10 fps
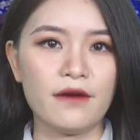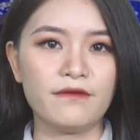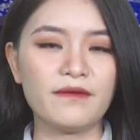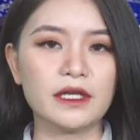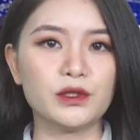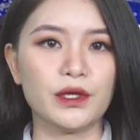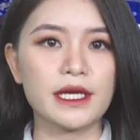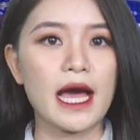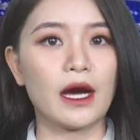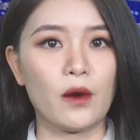và vận
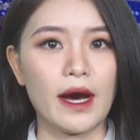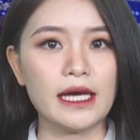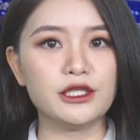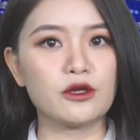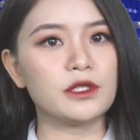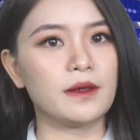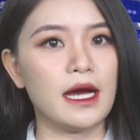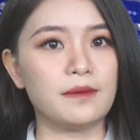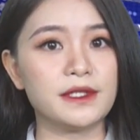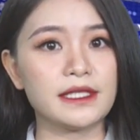chuyển hàng hóa trong trường
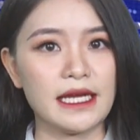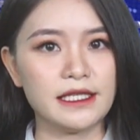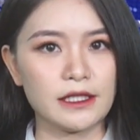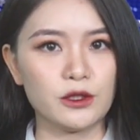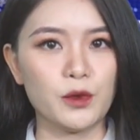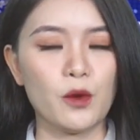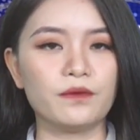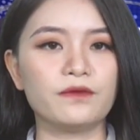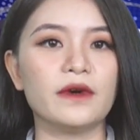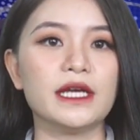hợp xảy ra xung đột
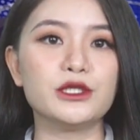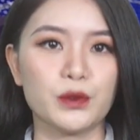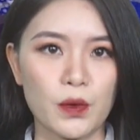với Trung